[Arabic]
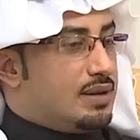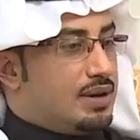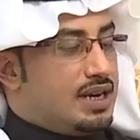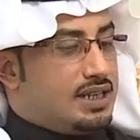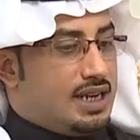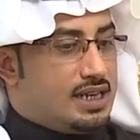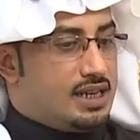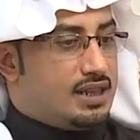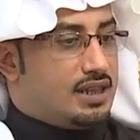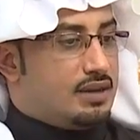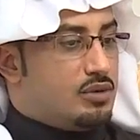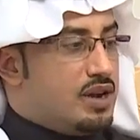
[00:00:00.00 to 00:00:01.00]
طيب خلينا
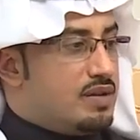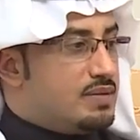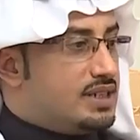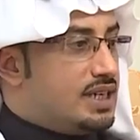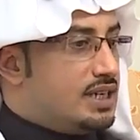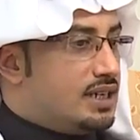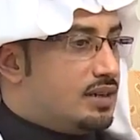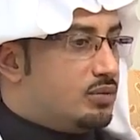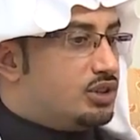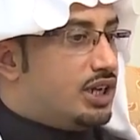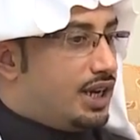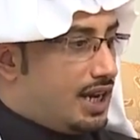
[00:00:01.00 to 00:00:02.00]
نتحدث أبو محمد عن
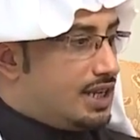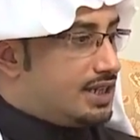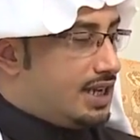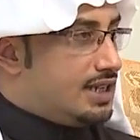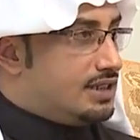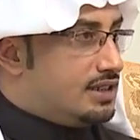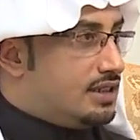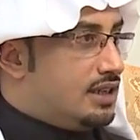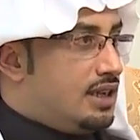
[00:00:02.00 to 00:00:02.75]
مشاركاتك أنت